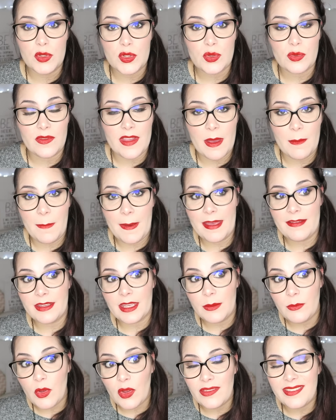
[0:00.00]
me souviens pas
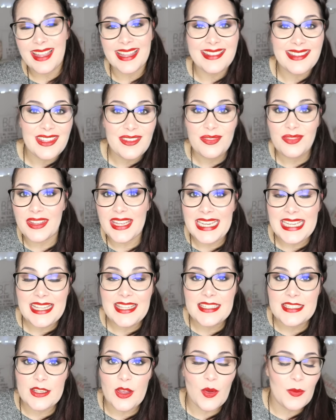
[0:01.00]
vraiment d'un effet
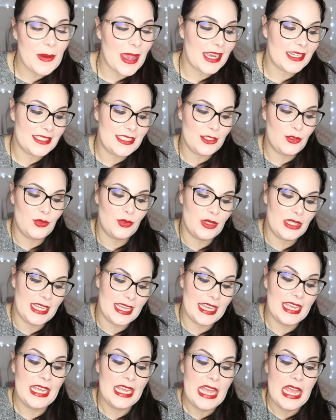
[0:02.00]
lissant
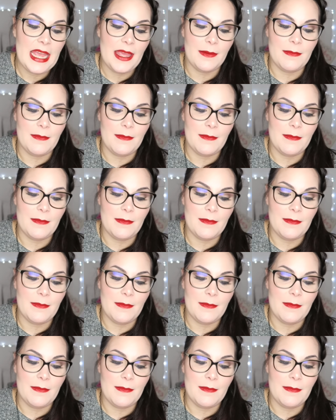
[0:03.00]
particulier,